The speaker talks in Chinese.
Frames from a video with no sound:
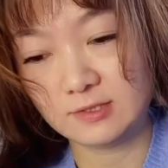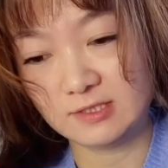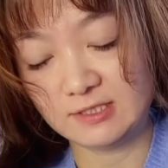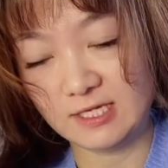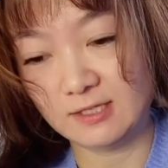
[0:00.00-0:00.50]

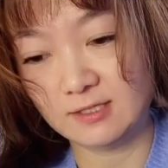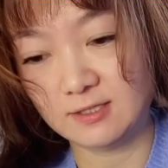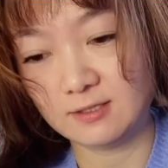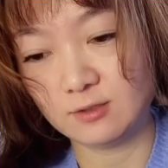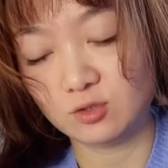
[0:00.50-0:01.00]
这一
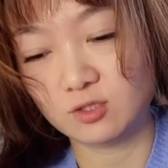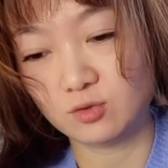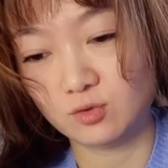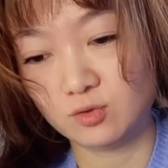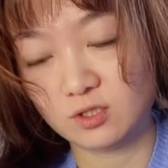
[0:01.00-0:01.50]
次就是
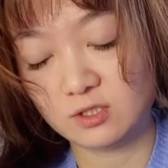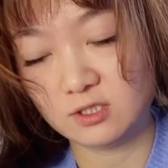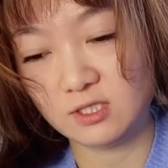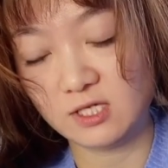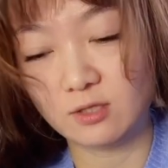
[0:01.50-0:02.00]
之
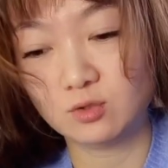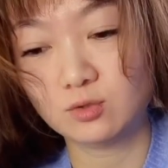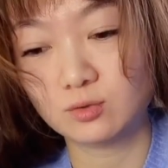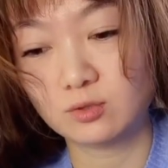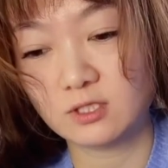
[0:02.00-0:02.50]
前
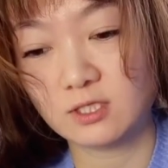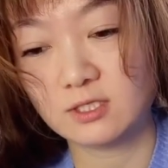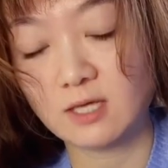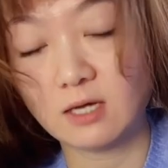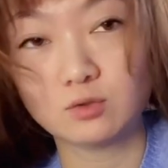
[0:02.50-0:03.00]
出的这个
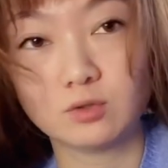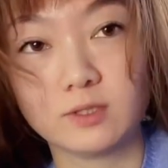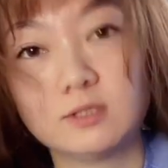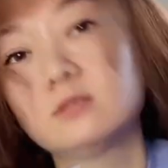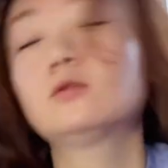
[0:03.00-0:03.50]
香水
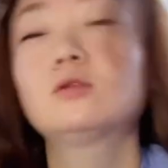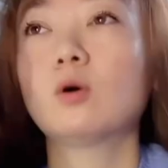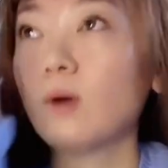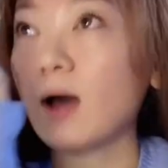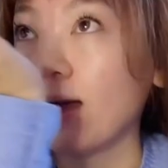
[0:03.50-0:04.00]
其实
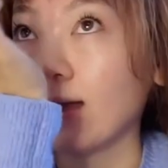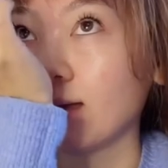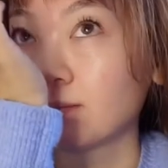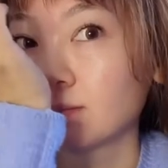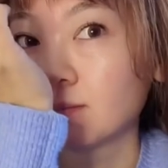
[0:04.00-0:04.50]
都还
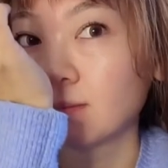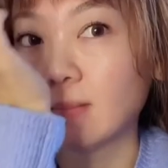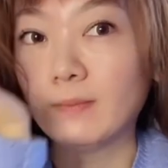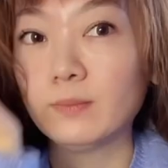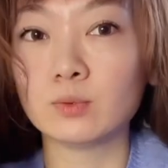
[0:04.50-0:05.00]

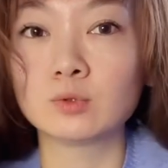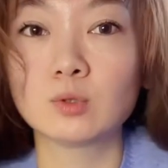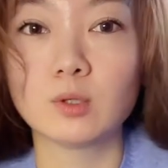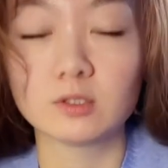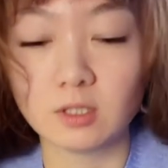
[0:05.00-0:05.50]
蛮不
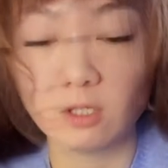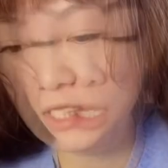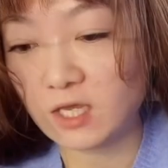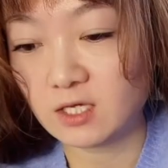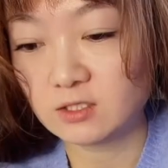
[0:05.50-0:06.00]
错的。
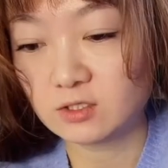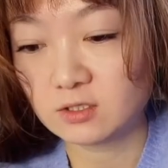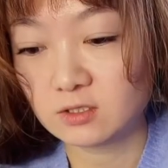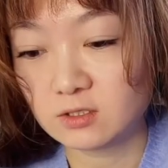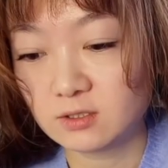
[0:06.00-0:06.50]
这一
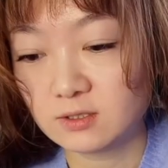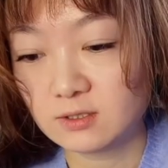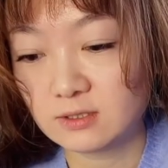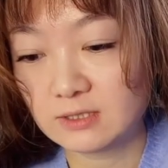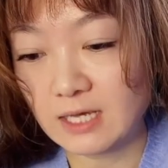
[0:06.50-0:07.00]
支
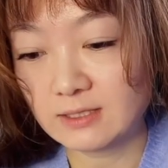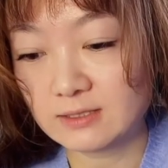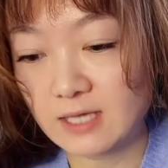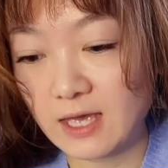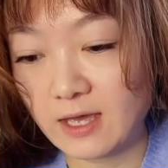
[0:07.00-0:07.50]
站
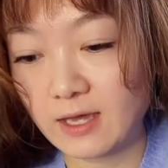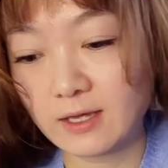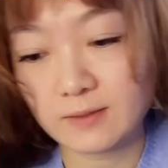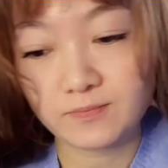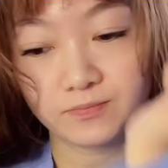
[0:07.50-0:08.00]

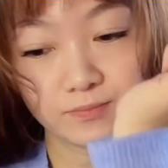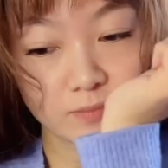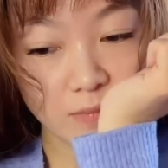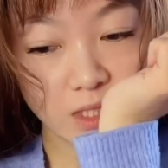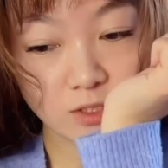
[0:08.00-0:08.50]
在
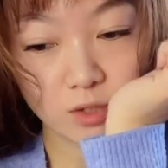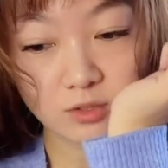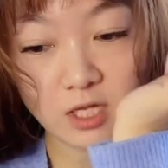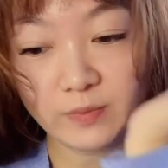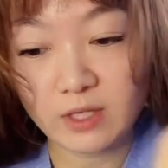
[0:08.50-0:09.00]
球
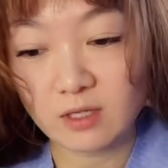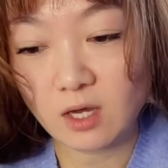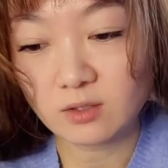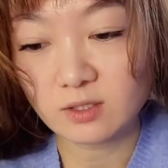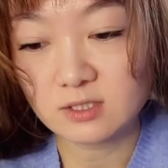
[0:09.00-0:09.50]
上面的
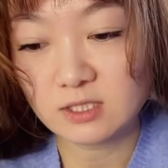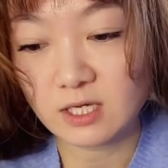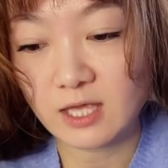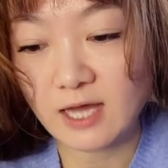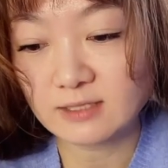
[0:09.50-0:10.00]
高跟
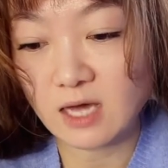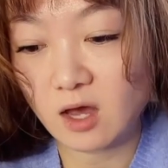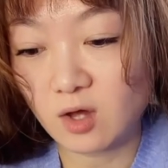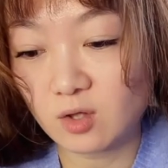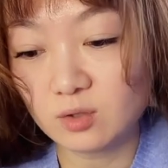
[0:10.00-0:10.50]
鞋，它
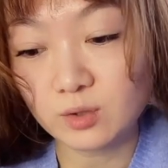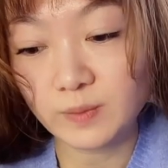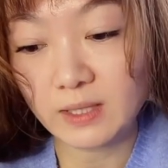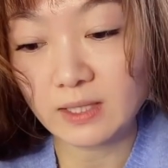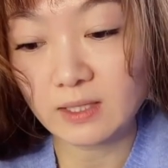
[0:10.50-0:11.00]
叫
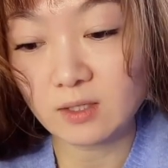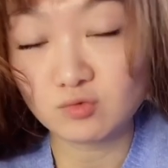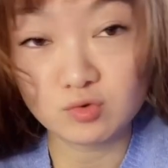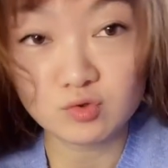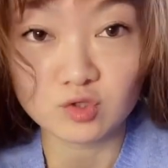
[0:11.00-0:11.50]
Ruby
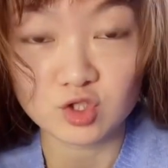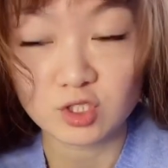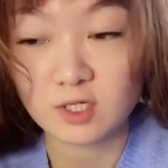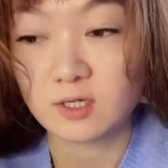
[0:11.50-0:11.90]
Rouge。